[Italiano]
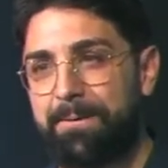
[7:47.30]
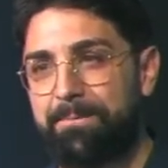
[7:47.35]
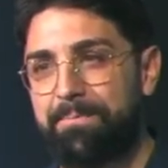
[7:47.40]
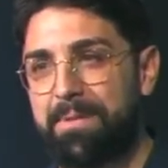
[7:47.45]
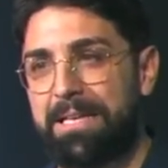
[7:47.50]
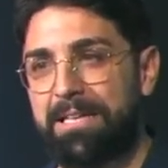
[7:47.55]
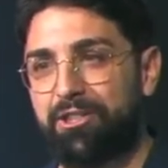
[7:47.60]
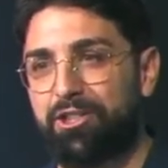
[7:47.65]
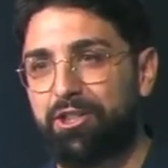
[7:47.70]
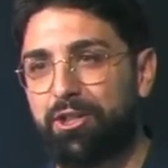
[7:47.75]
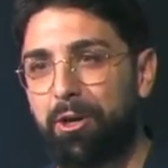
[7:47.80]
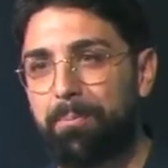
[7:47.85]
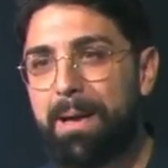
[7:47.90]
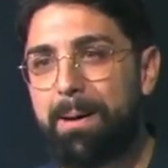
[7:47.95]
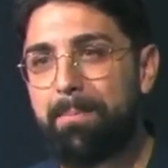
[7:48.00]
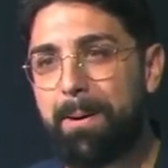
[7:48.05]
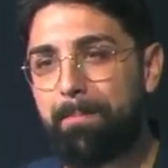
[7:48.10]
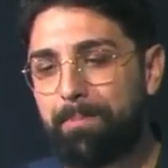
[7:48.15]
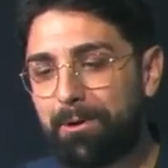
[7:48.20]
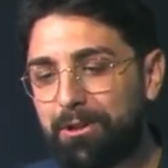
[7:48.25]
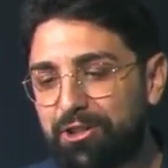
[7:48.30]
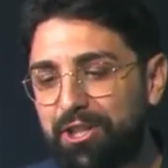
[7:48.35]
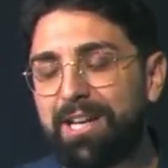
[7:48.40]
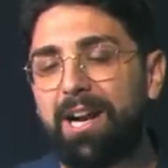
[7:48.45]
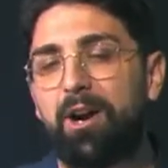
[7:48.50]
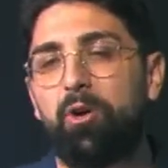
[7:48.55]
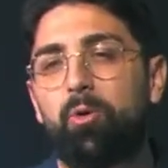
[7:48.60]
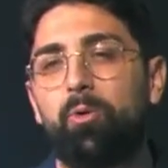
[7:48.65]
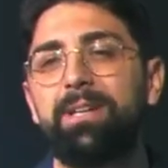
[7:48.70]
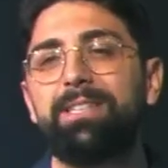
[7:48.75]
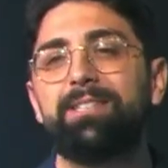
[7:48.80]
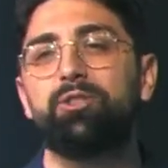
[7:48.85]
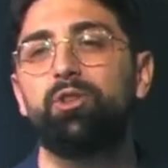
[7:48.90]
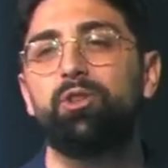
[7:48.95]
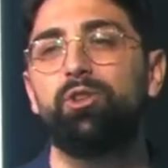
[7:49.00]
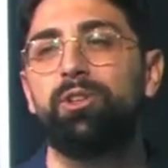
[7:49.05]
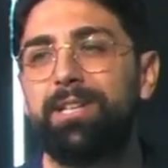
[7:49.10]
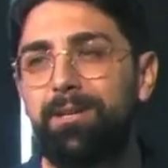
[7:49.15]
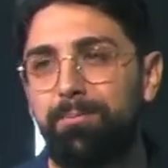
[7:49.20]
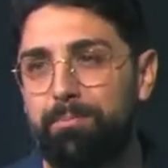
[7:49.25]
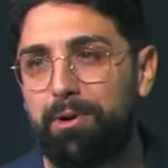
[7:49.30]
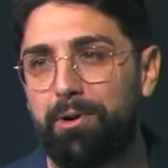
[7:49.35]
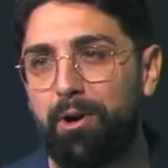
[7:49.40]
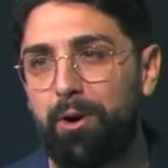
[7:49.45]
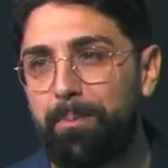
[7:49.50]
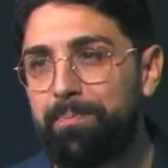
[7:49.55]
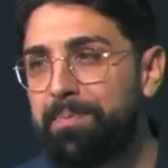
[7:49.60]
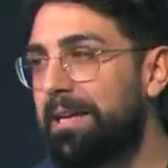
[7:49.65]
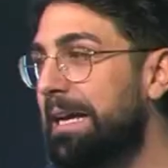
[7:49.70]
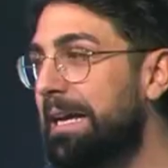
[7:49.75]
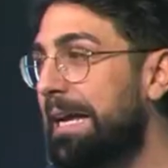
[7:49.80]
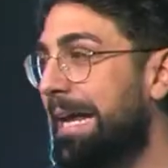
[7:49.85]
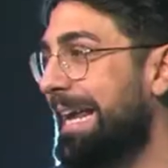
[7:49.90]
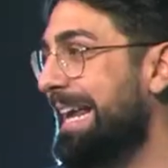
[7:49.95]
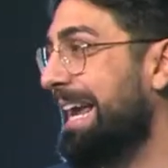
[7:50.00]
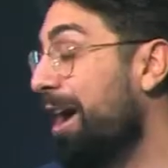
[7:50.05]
Ci dobbiamo approcciare a questo libro e a